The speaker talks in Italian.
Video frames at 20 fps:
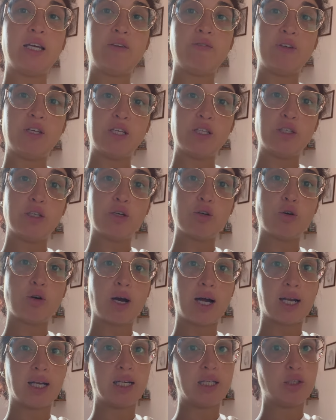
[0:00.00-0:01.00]
video
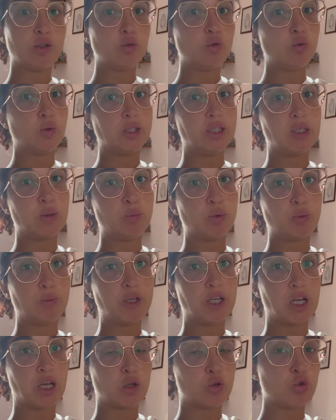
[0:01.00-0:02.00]
alle 2 del
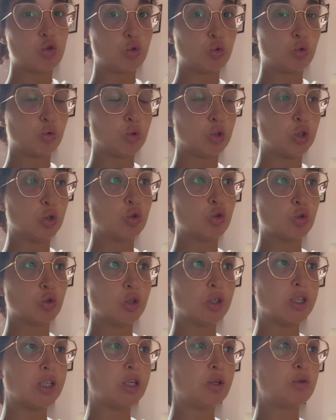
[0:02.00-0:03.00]
pomeriggio tutti i
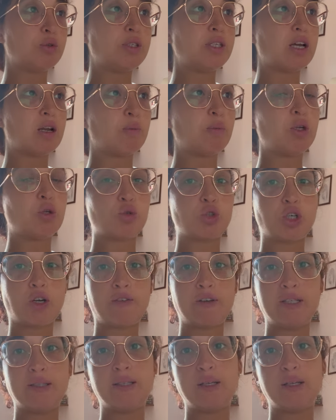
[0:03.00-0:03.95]
giorni, così almeno avete